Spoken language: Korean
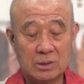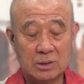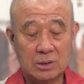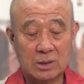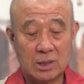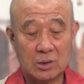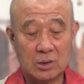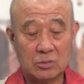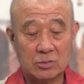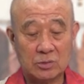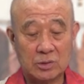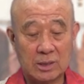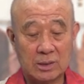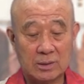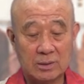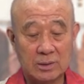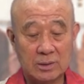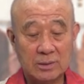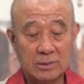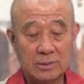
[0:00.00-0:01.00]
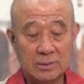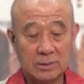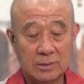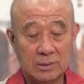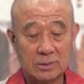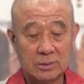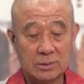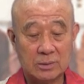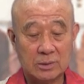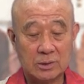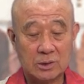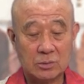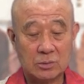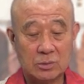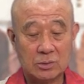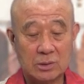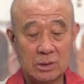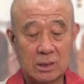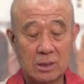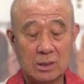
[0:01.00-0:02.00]
저 계룡산 어,
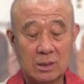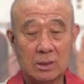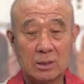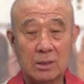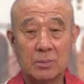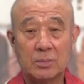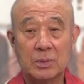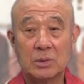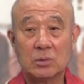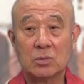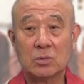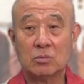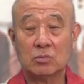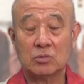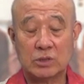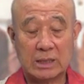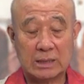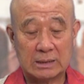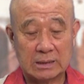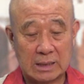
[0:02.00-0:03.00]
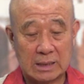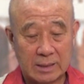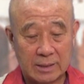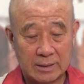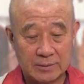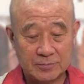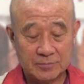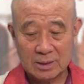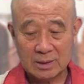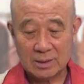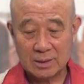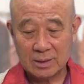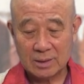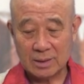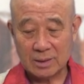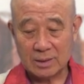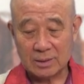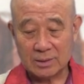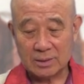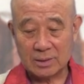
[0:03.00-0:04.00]
신원사 옆에 또 무상사
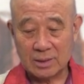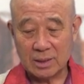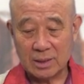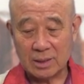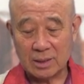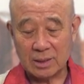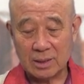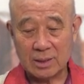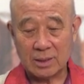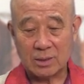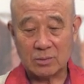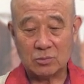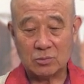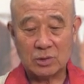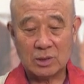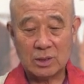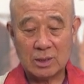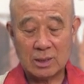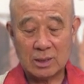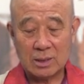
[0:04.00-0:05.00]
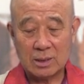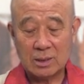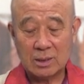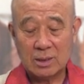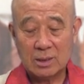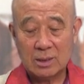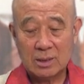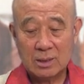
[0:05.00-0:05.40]
아, 이렇게 우리가